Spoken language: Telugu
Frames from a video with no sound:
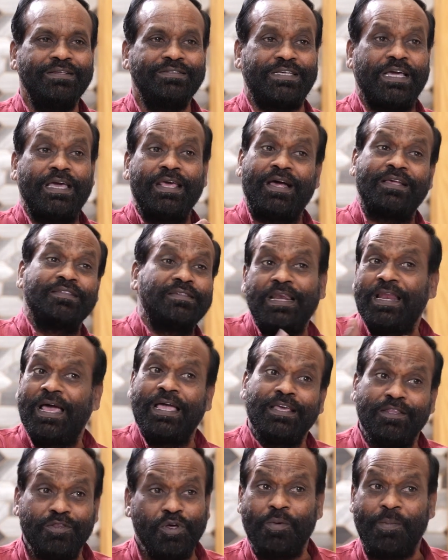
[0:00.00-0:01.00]
జయరాజ్ ఇలా
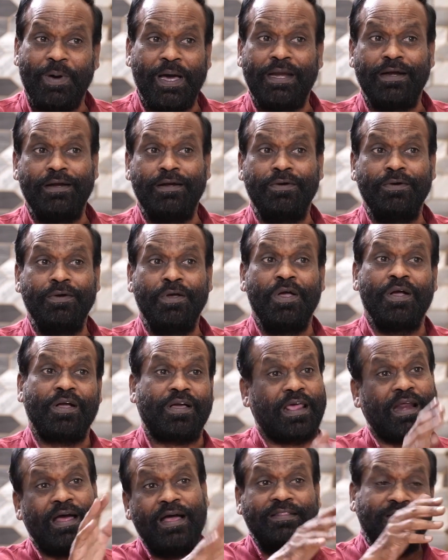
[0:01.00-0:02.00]
ఎందుకు మారిండు
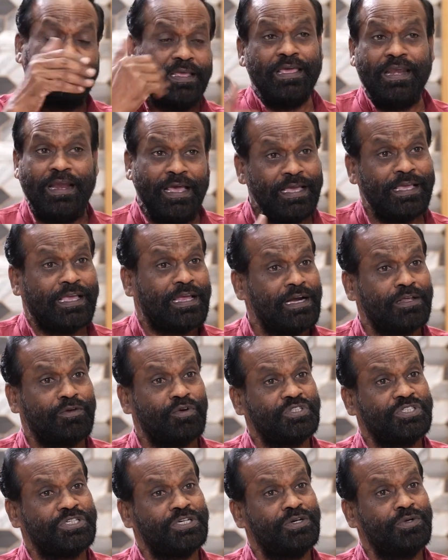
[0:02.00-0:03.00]
క్రాంతి ఇలా ఎక్కడికి
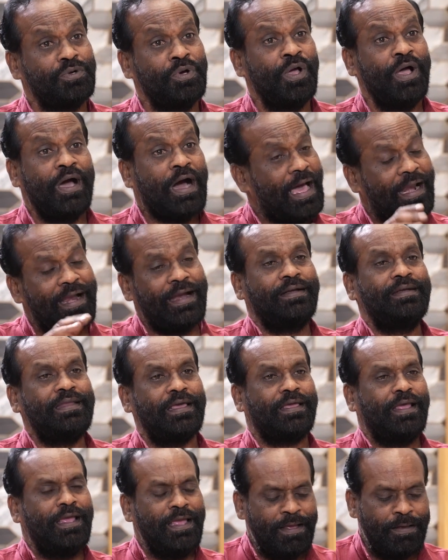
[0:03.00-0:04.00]
వచ్చిండు అని అంటే